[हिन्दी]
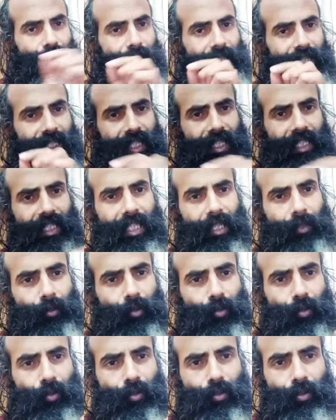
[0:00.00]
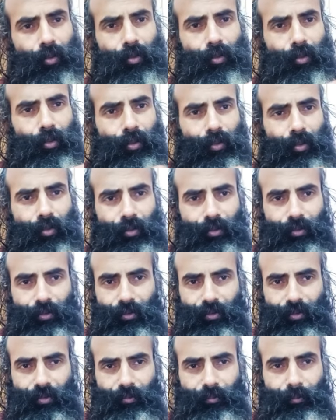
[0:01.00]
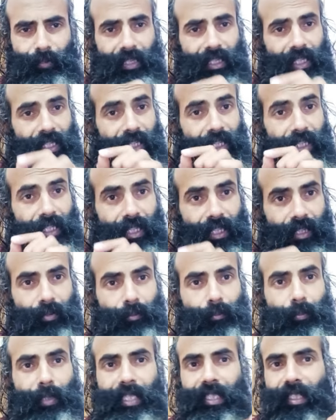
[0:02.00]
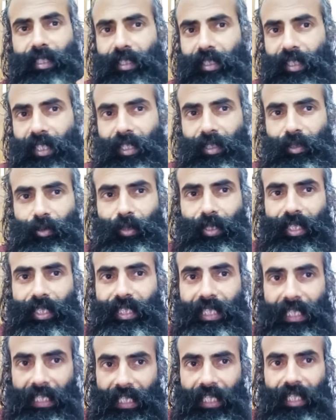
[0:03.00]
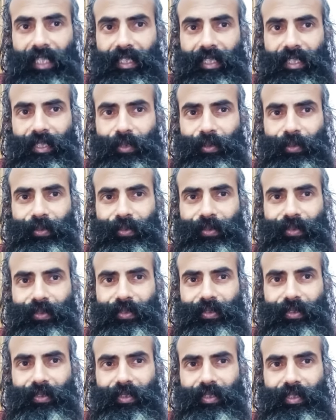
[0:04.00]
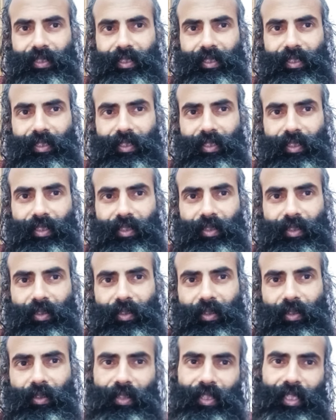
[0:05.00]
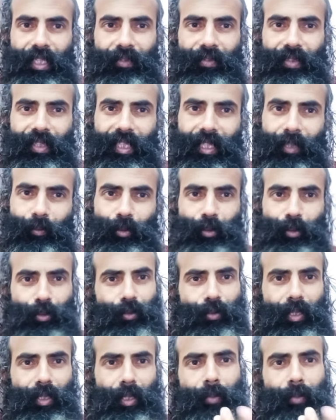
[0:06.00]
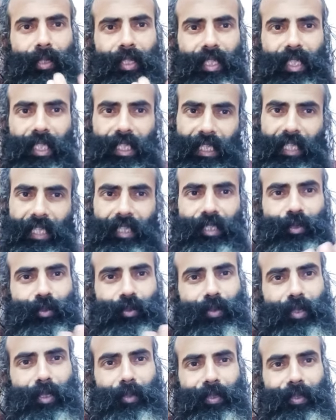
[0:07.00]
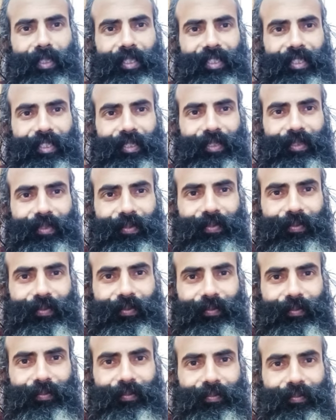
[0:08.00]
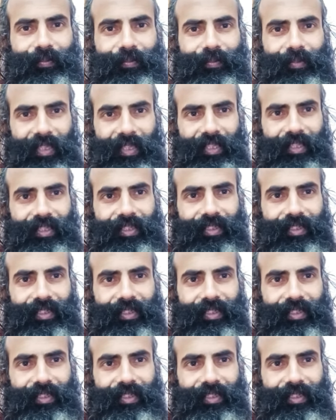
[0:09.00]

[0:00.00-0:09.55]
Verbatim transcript: ऐसे किताबों को में से ये मैटर निकाल दो अगर ये गलत है तो और या फिर आपको सुनना पड़ेगा ताना सुनना पड़ेगा है ना